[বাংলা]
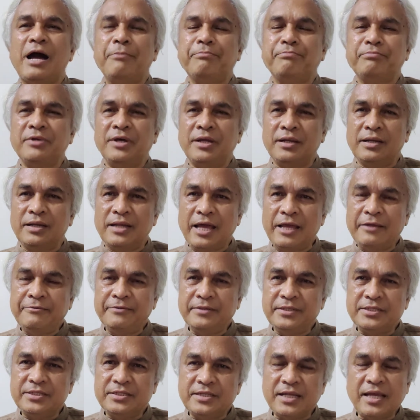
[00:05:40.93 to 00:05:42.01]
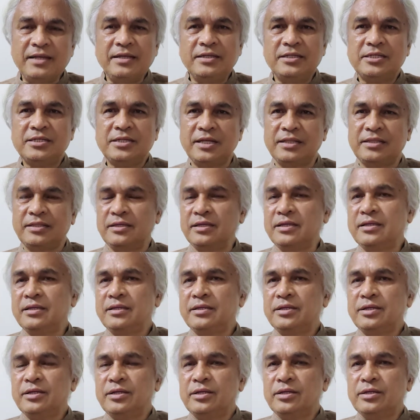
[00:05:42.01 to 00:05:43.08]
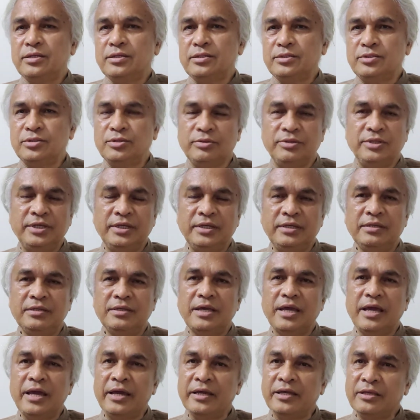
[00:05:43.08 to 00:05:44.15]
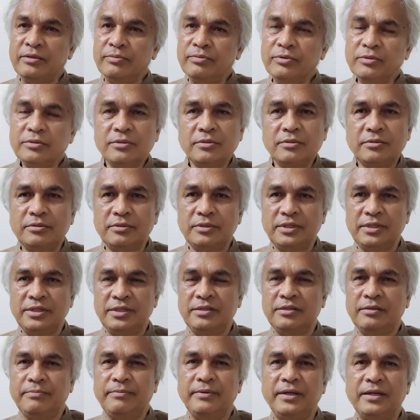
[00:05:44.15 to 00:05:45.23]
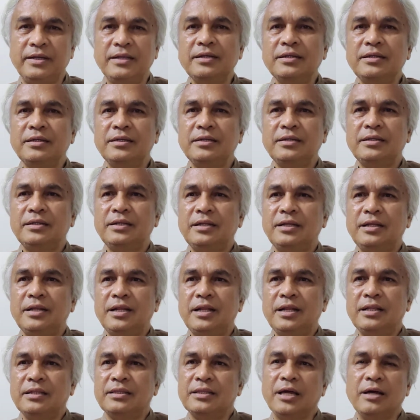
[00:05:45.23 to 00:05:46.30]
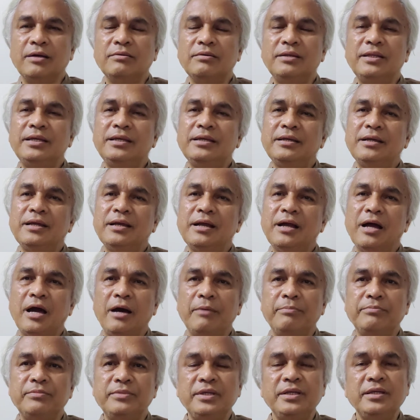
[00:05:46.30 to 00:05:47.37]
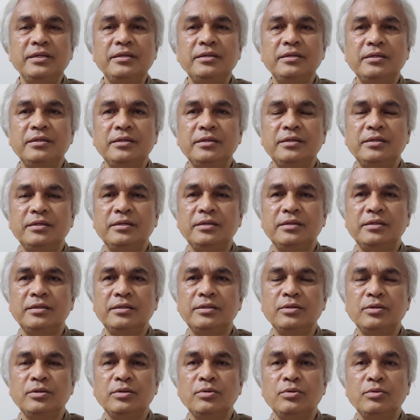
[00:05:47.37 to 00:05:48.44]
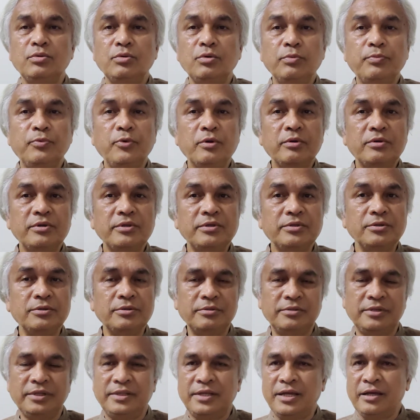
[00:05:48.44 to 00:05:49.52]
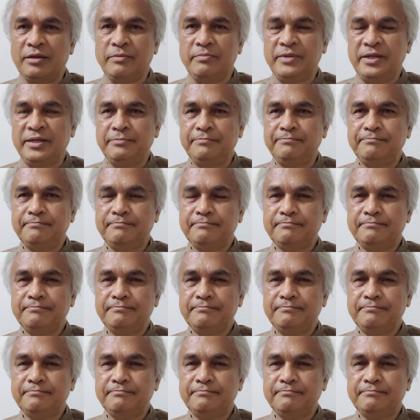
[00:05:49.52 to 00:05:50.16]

আপনার লাইফ স্টাইলের সাথে যদি একীভূত করে নিতে পারেন তাহলে আপনি উপকৃত হতে থাকবেন